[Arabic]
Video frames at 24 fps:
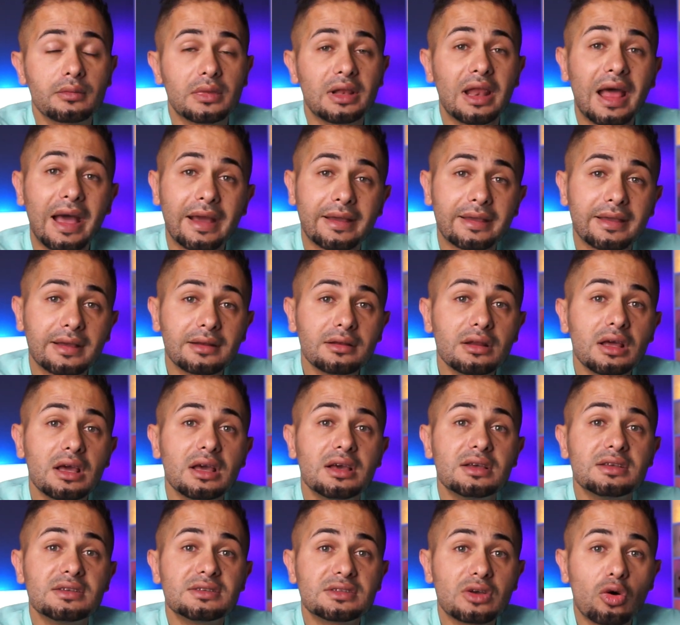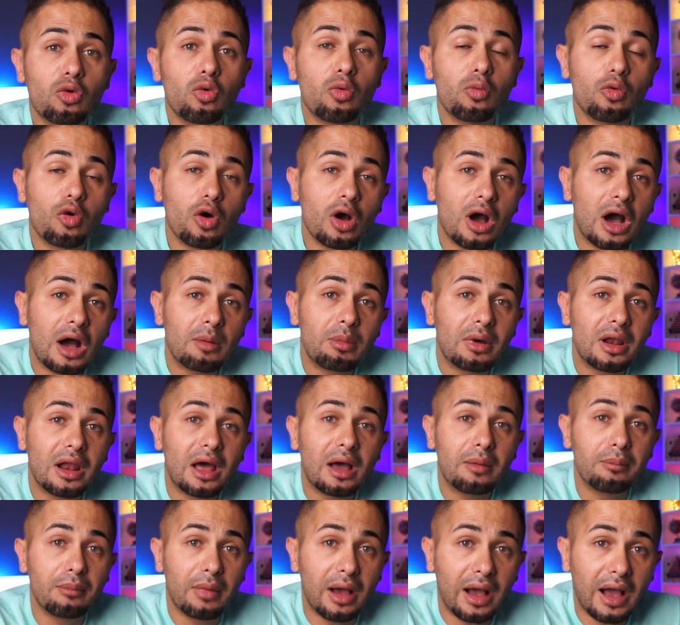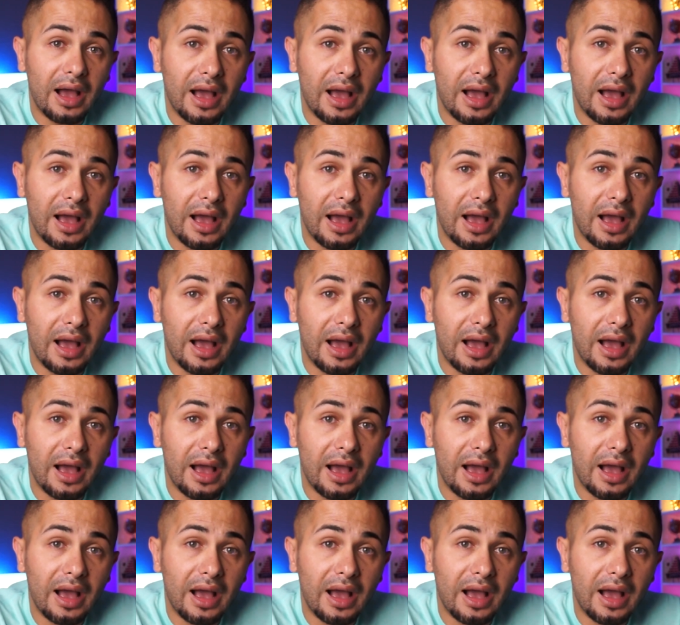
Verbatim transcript: لكن سووا مقابلة مع